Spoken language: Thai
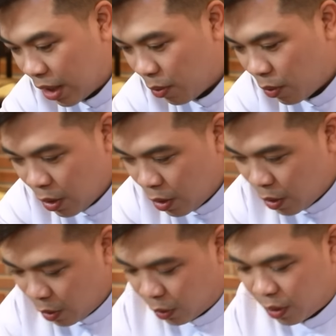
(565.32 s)
เรา
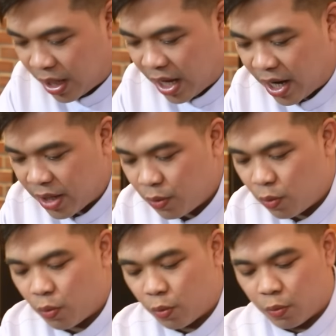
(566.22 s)
ต้องการให้
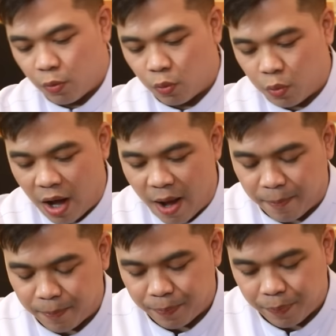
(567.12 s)
ดูความ
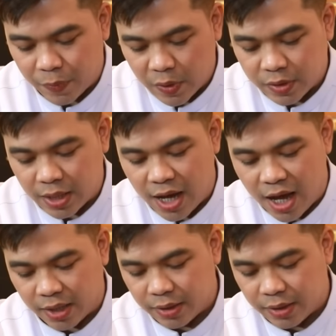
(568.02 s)
สะอาด